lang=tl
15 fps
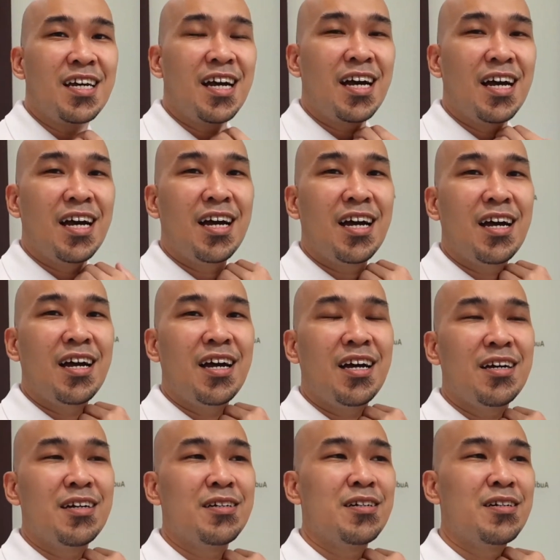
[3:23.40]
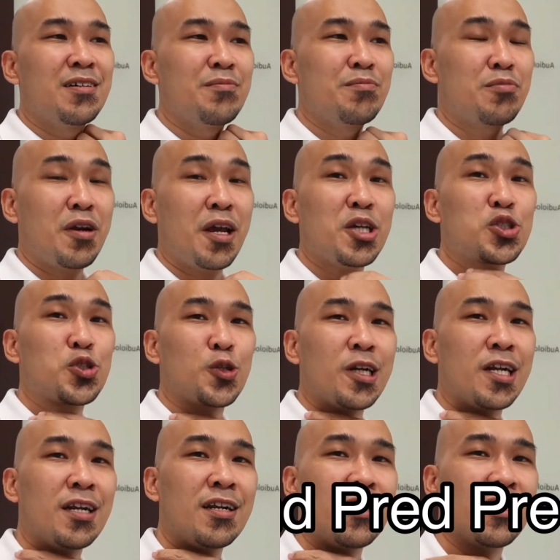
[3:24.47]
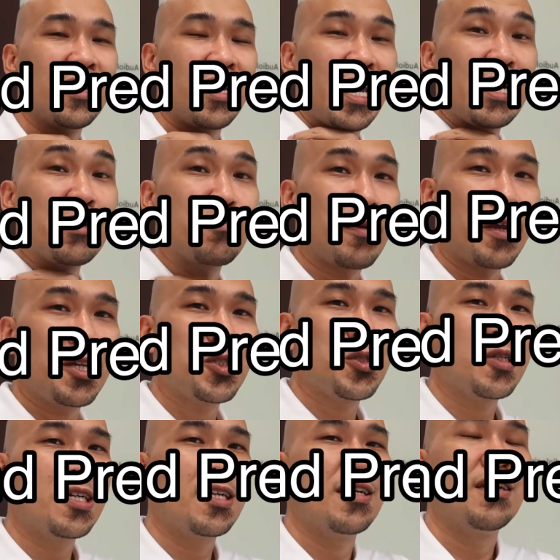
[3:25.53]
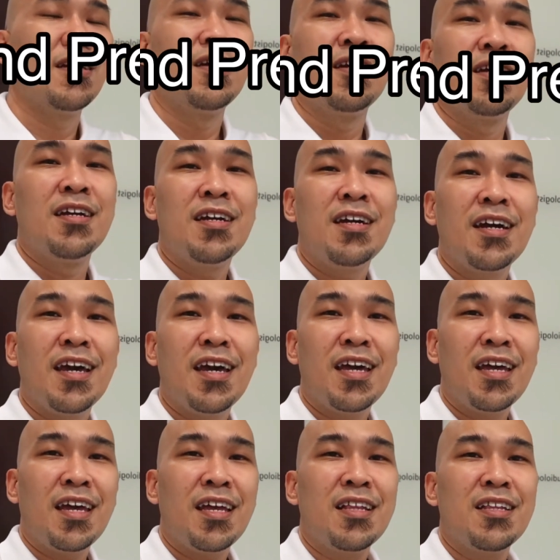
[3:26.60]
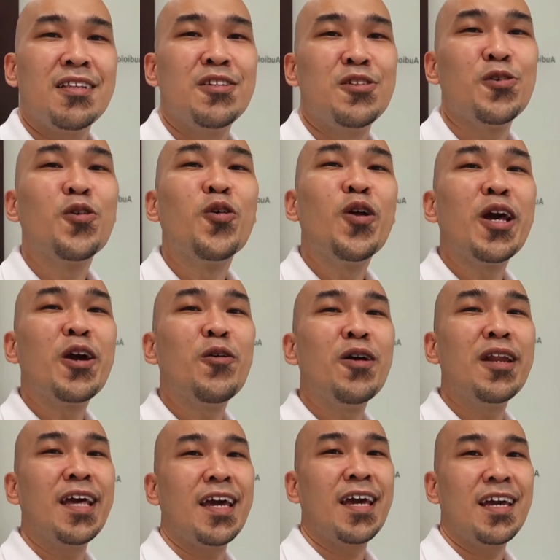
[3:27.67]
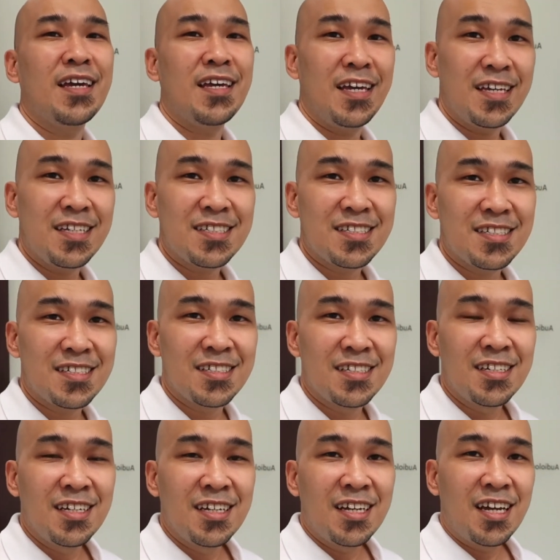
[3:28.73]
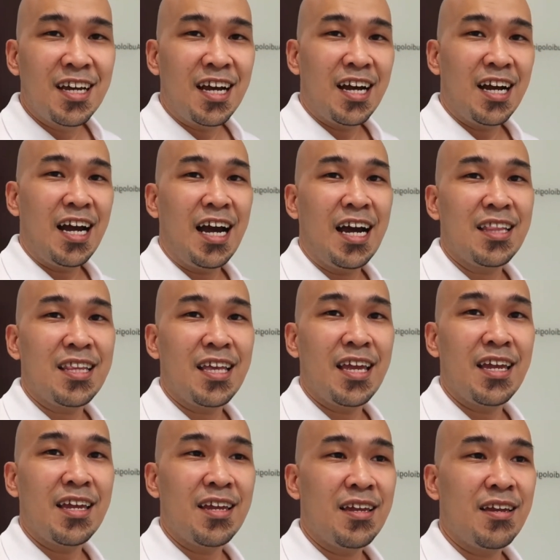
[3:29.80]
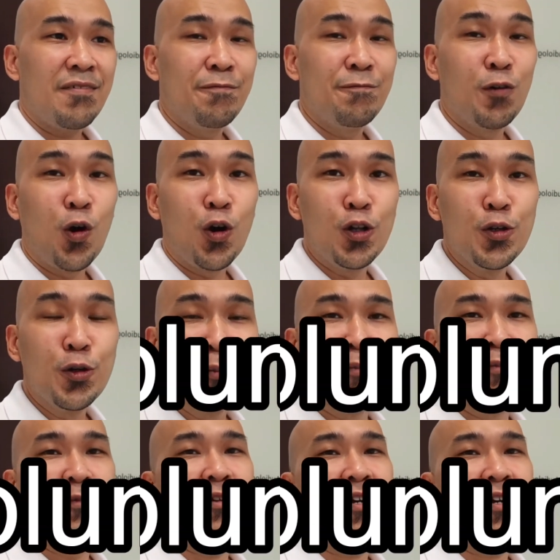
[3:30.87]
uh, pressure, air pressure. And yung huling-huli is ang ating volume.